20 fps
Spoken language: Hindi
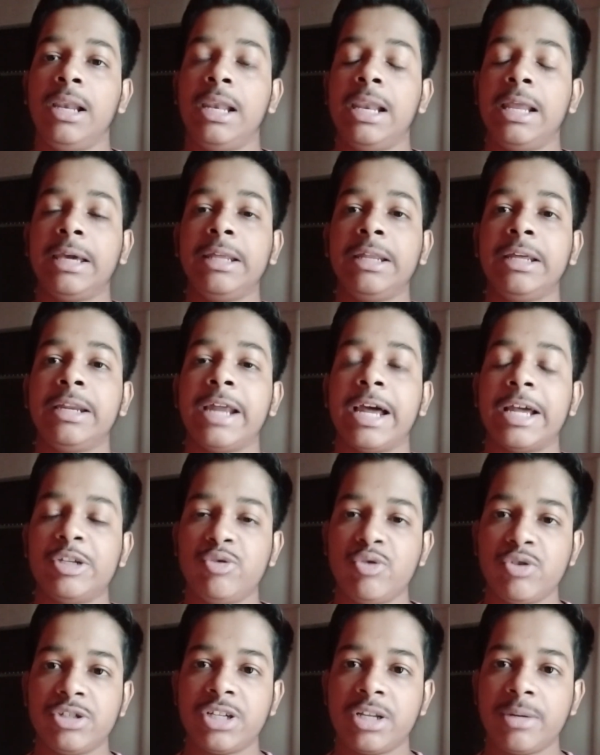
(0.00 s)
लेकिन
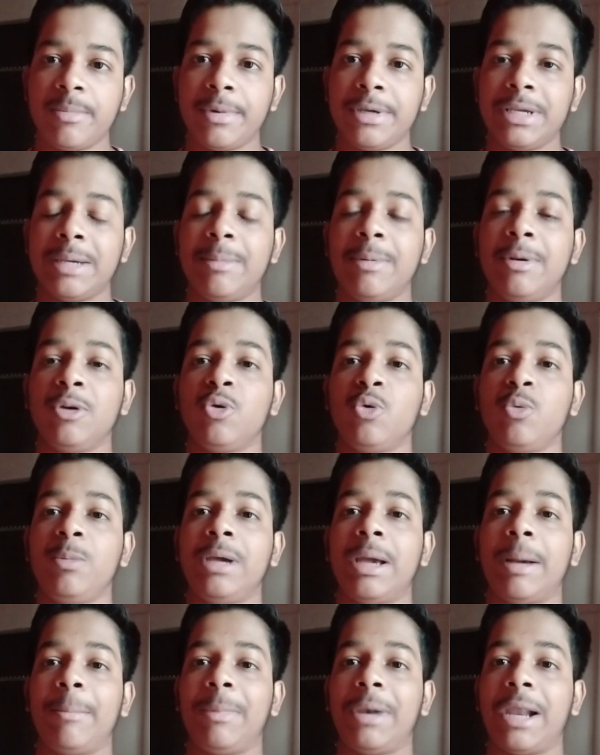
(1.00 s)
ग्रेजुएशन में ये बिल्कुल
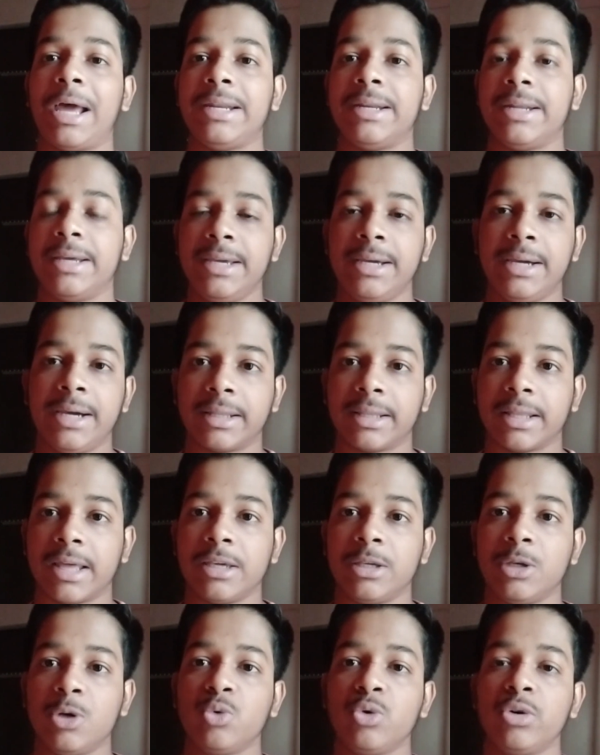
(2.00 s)
भी अप्लाई नहीं करता है
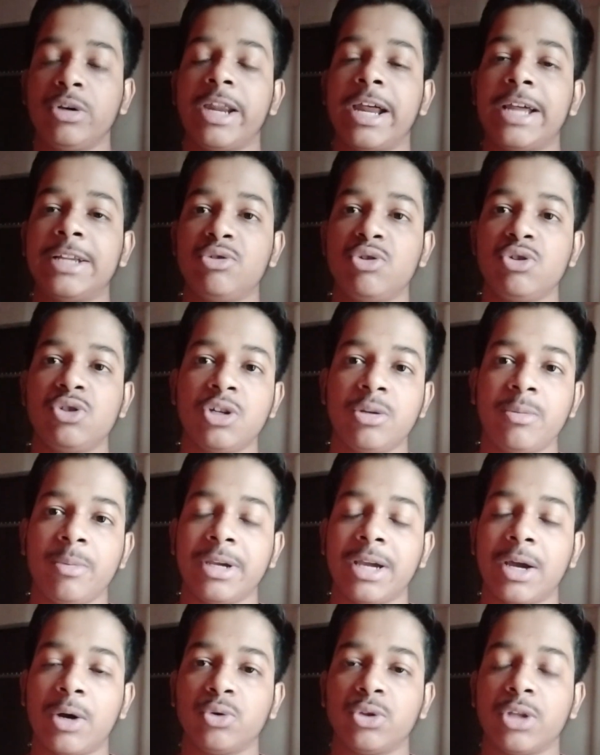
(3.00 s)
क्योंकि ग्रेजुएशन में
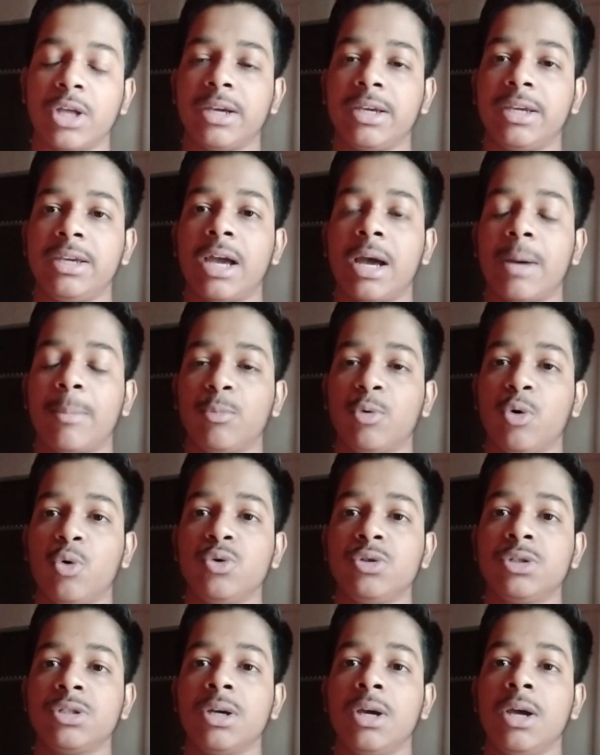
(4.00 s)
क्या होता है कि आपको
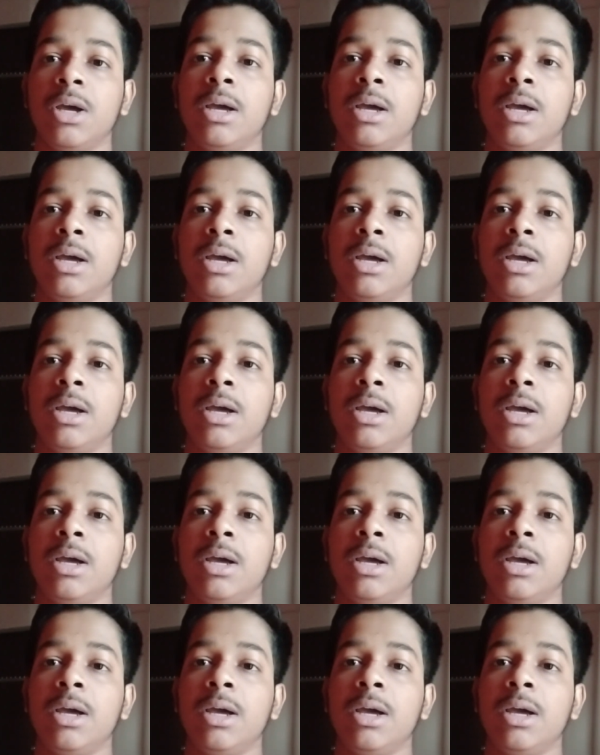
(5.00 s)
उस